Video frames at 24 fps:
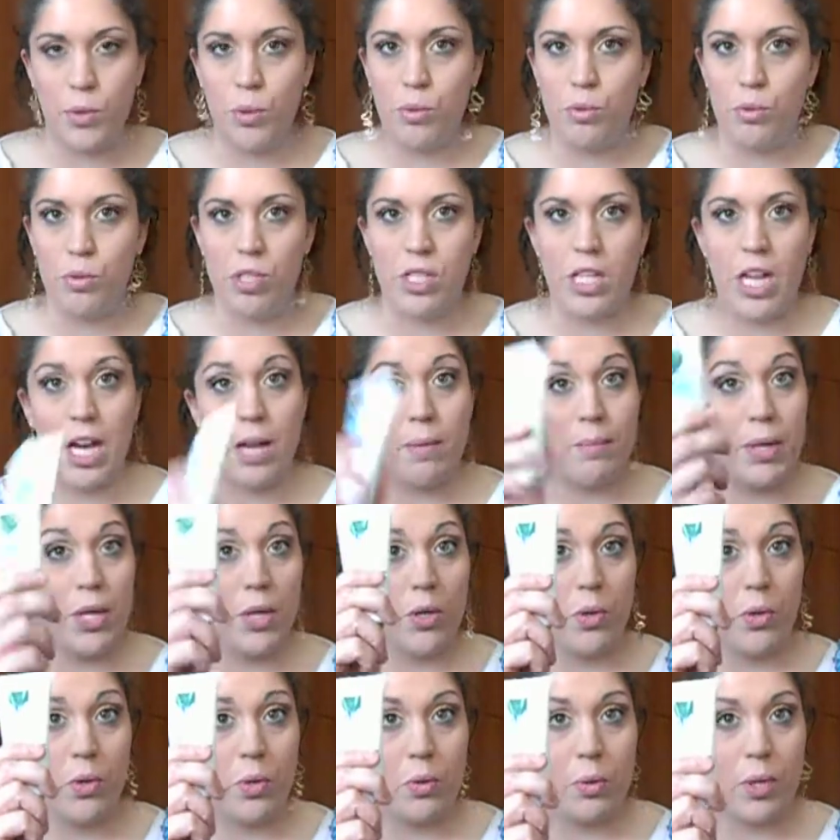Style, ma
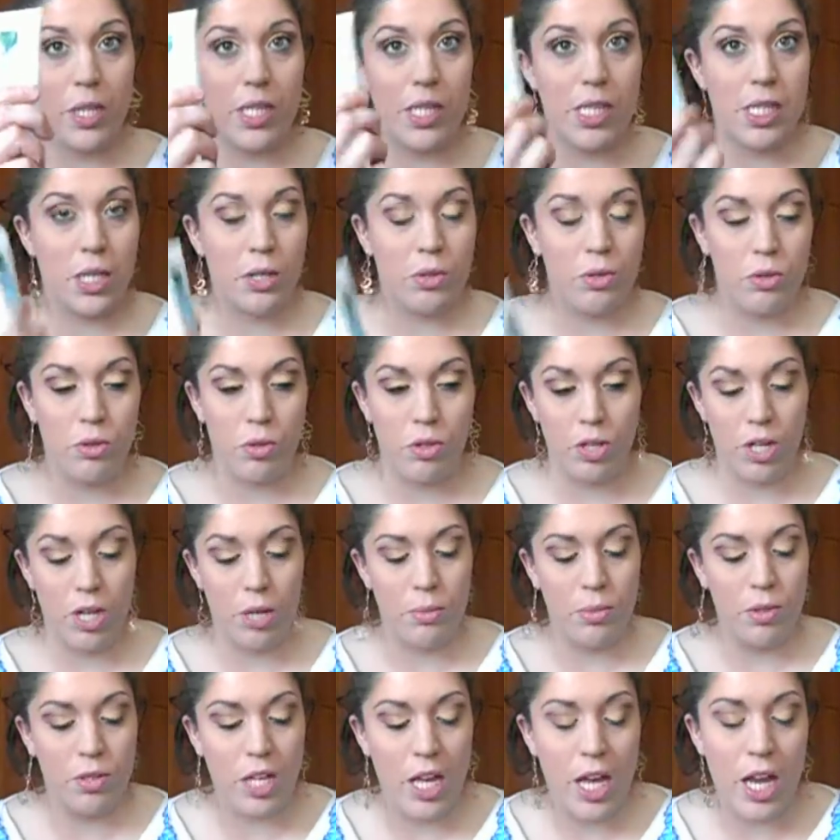non questa con Donna
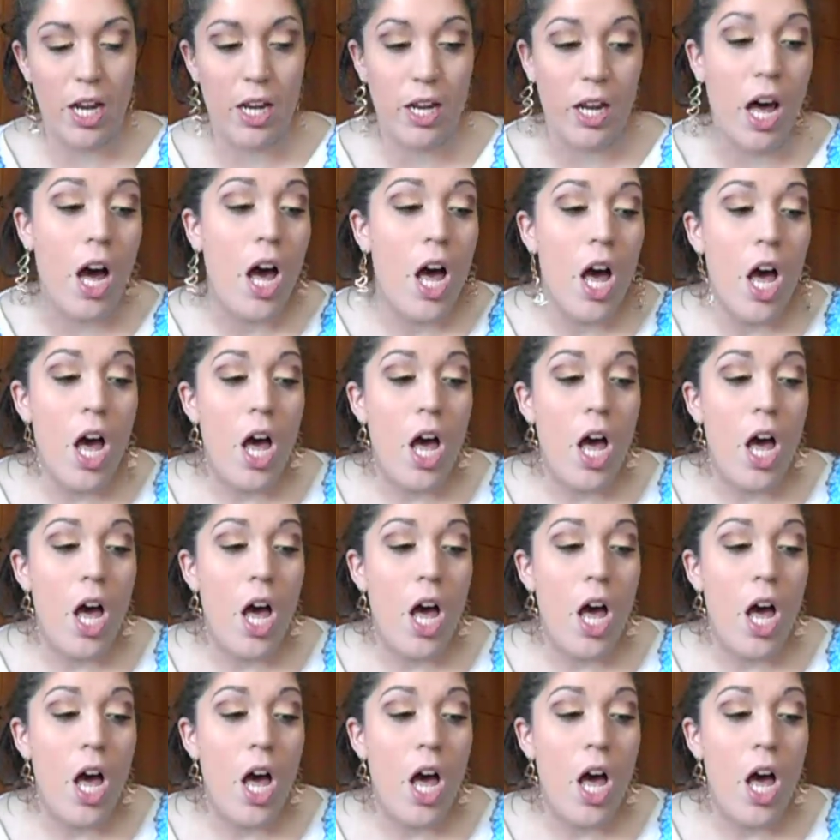Moderna.